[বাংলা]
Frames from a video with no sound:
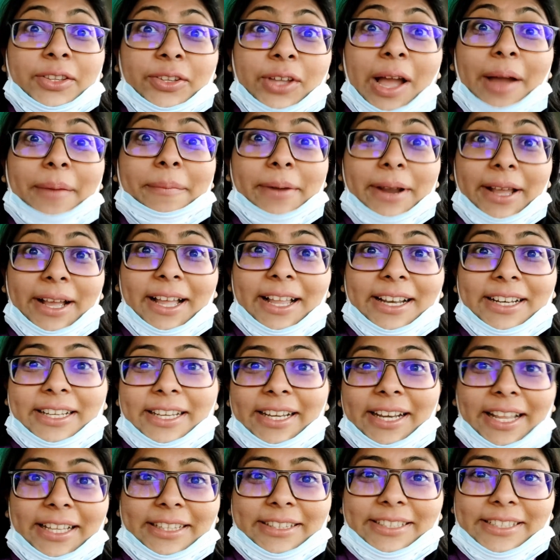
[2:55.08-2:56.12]
তো আমরা
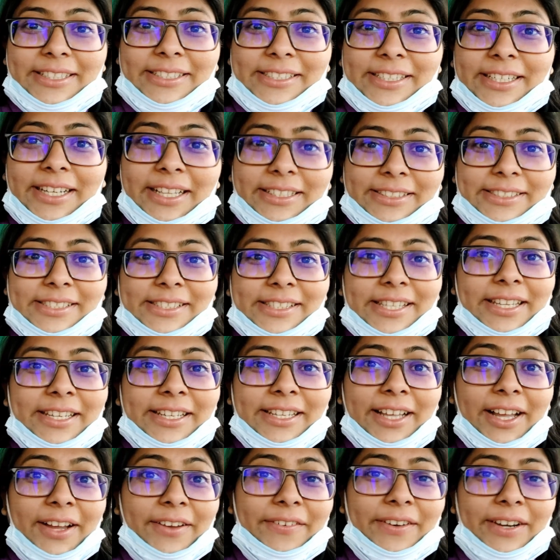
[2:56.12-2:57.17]
কালকে রাত্রে যে
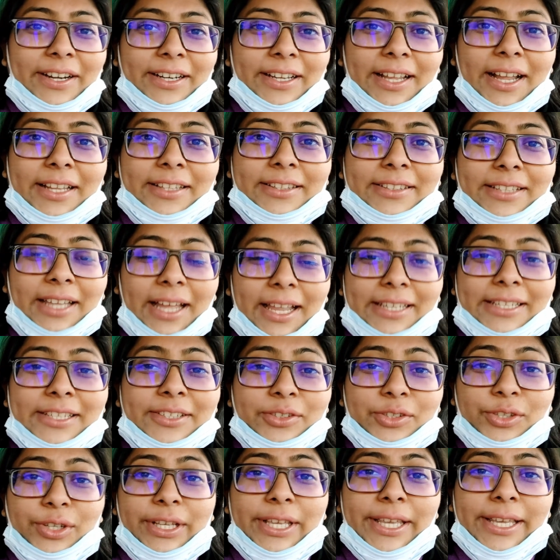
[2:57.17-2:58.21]
রাজস্থানি খাবার আর
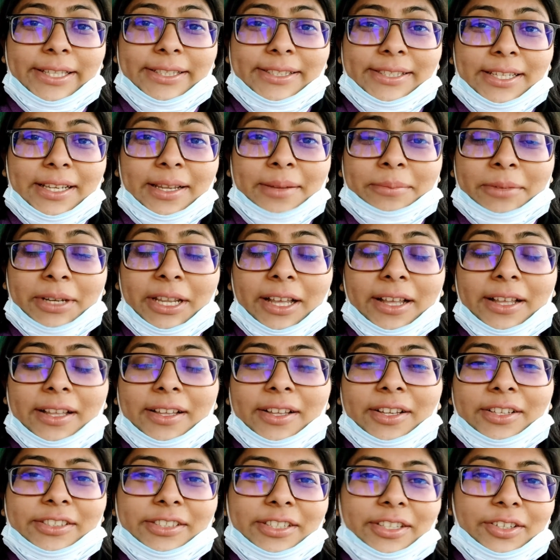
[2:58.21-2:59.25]
থালিগুলো খেয়েছিলাম না
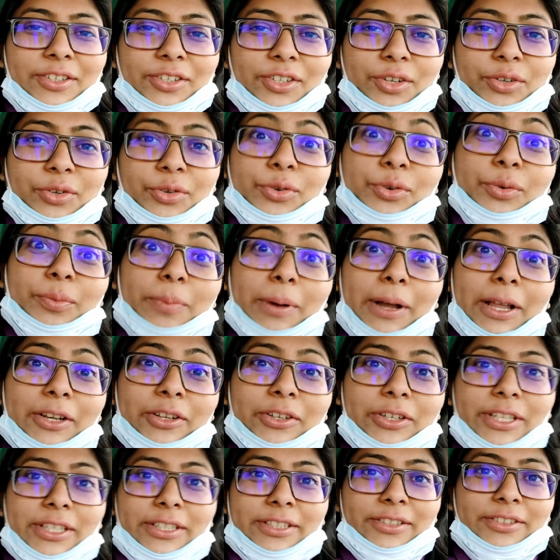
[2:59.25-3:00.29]
সেগুলো খুব ভালো
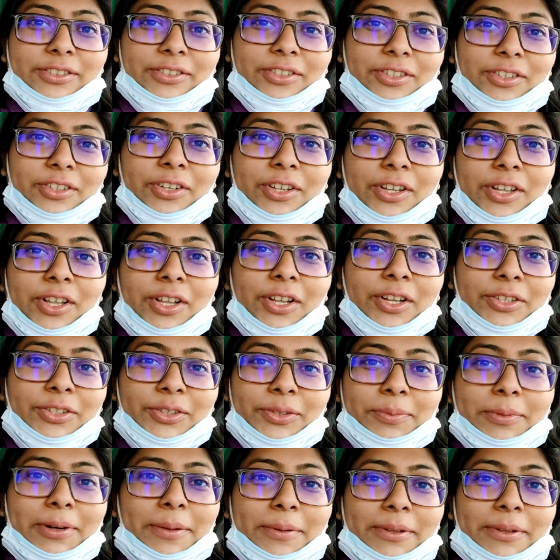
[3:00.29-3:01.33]
খেতে ছিল তোমরা